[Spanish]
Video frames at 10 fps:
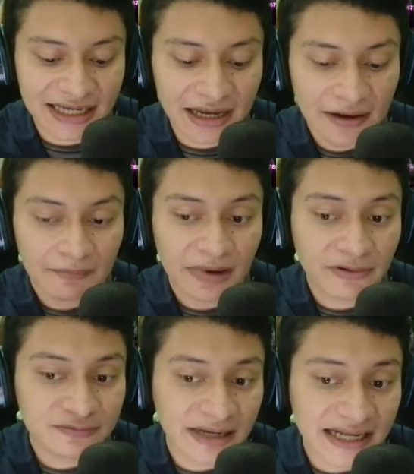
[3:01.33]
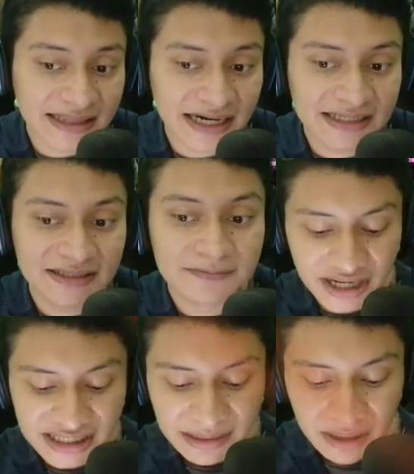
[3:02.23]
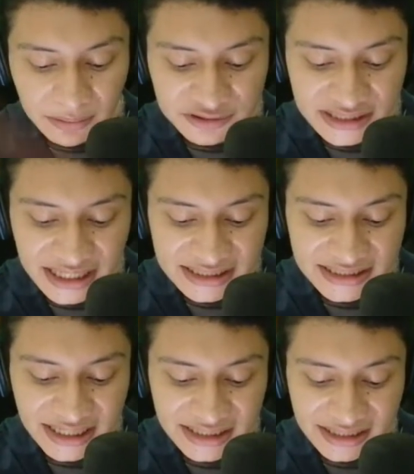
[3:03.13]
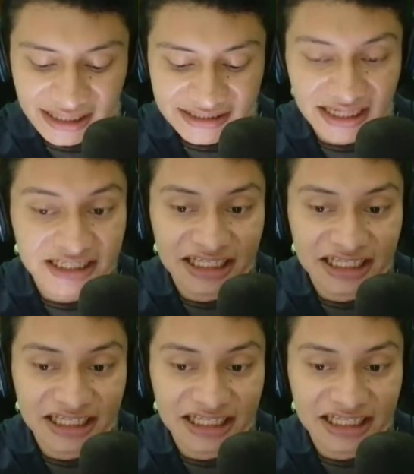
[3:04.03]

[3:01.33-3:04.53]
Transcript: día. Vamos para atrás. Bueno gente, vamos en la siguiente que es